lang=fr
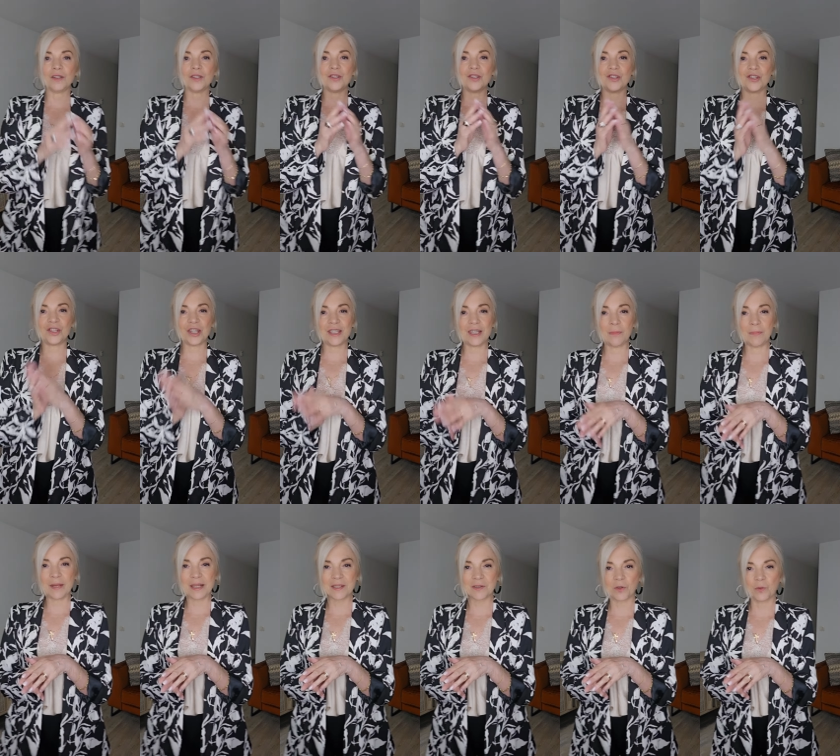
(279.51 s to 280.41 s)
j'ai des
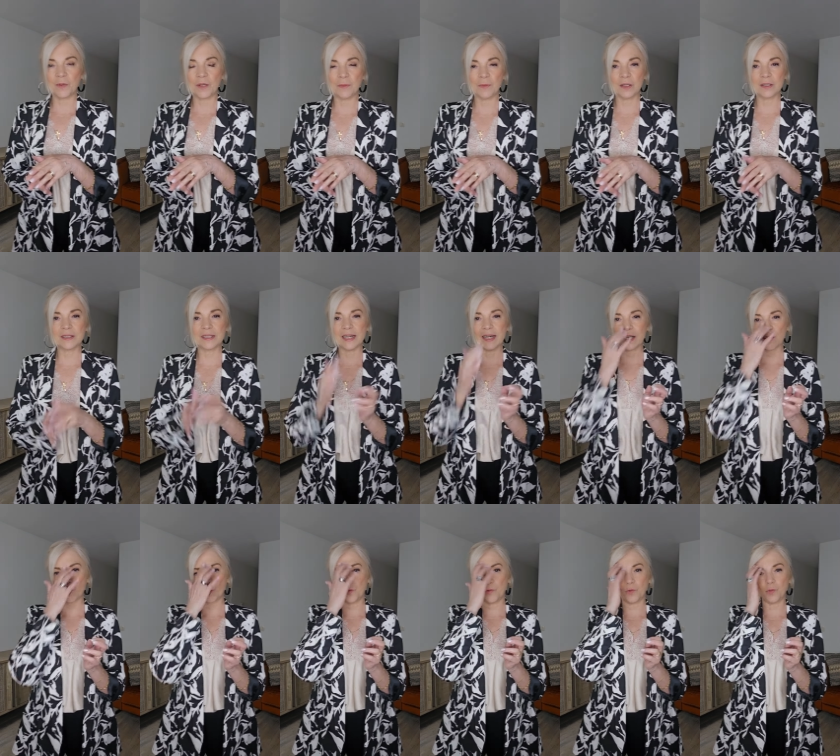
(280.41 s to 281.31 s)
pièces complémentaires
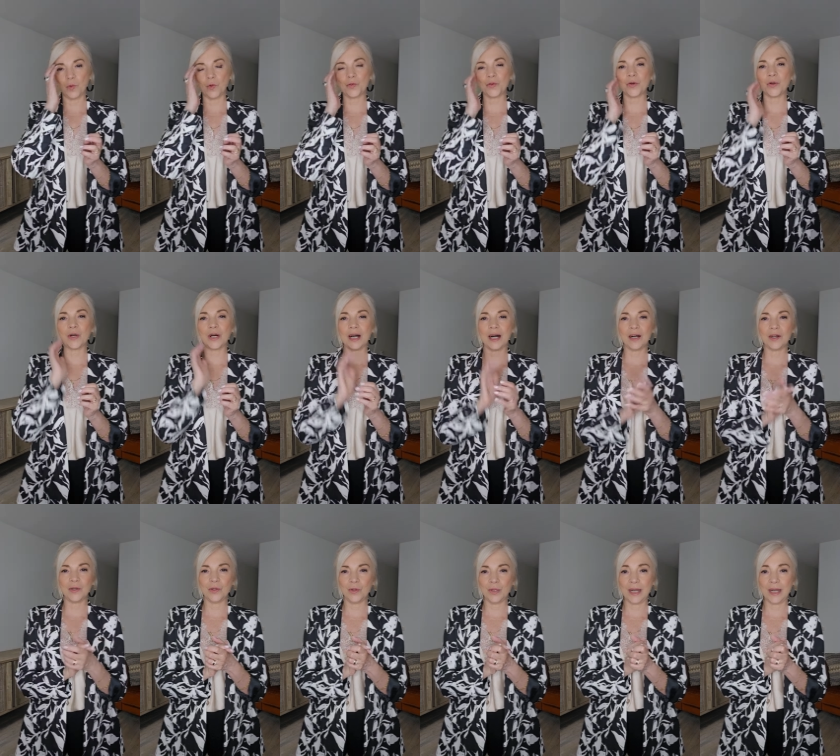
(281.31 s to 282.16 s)
qu'on vous montrera euh,